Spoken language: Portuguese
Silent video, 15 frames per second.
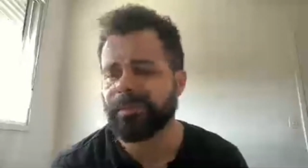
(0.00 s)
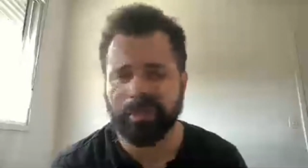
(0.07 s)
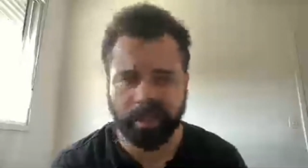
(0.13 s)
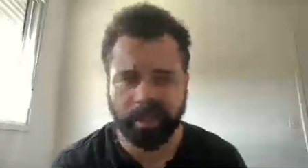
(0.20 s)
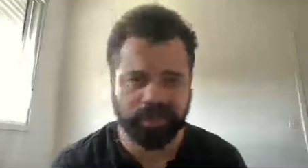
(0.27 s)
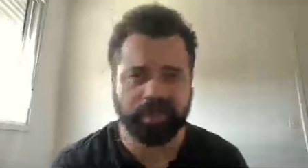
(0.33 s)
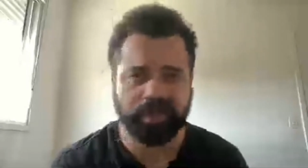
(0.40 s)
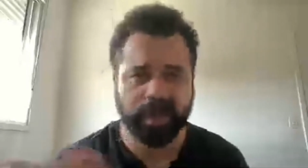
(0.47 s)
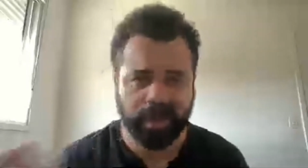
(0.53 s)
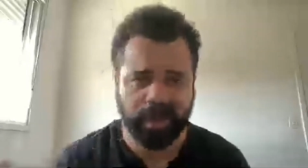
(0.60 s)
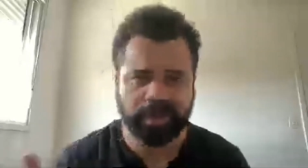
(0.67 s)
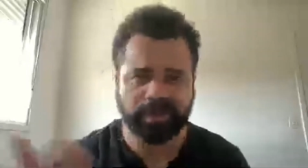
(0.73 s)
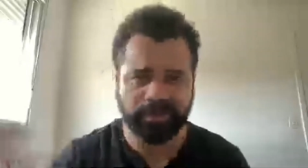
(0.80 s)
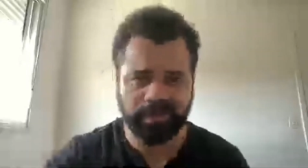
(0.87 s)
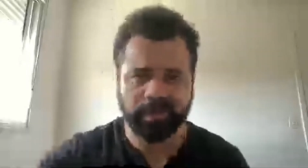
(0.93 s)
Ele
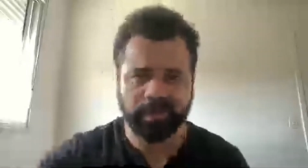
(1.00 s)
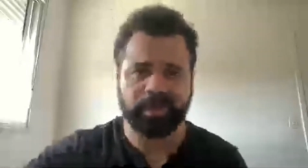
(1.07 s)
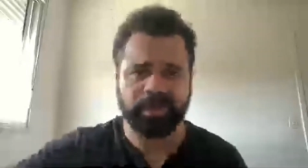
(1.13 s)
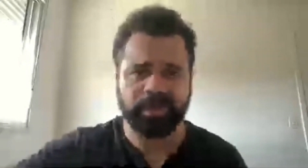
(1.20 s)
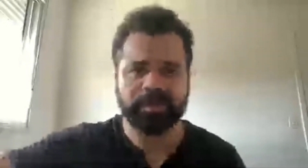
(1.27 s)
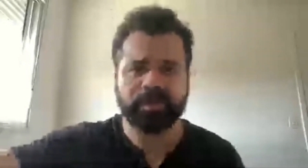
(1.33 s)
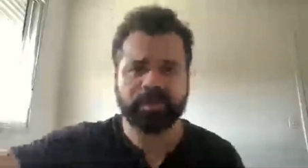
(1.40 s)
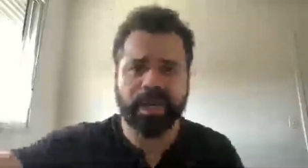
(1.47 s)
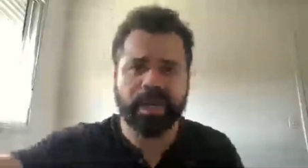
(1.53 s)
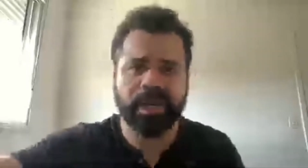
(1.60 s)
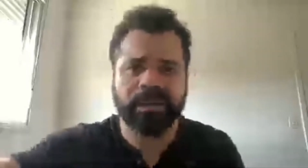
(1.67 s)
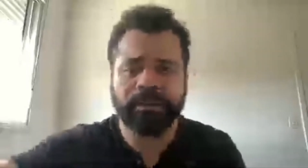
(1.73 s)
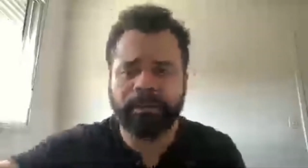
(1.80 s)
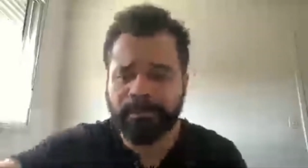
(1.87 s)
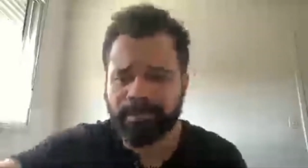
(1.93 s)
frequenta a casa, frequenta esse
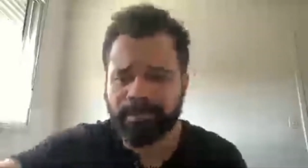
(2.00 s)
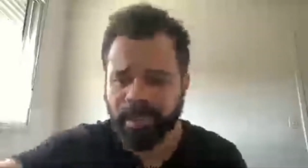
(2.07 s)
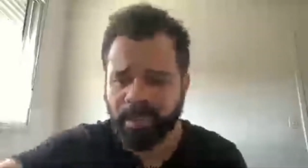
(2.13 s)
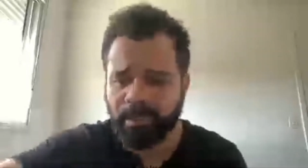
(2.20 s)
bar